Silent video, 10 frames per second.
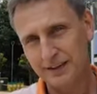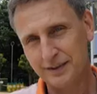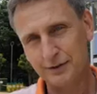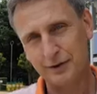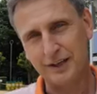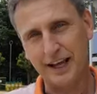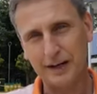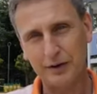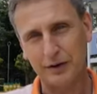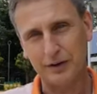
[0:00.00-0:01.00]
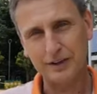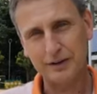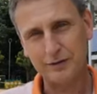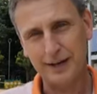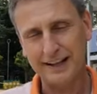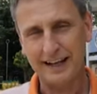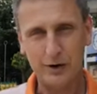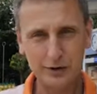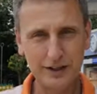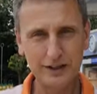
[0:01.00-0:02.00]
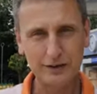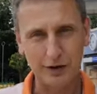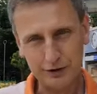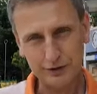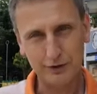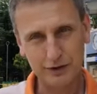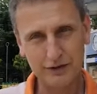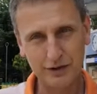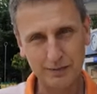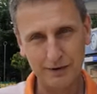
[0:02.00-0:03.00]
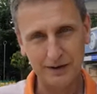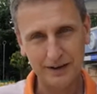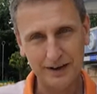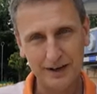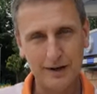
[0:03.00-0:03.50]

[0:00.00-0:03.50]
ist für den einen oder anderen vielleicht auch nicht nachvollziehbar.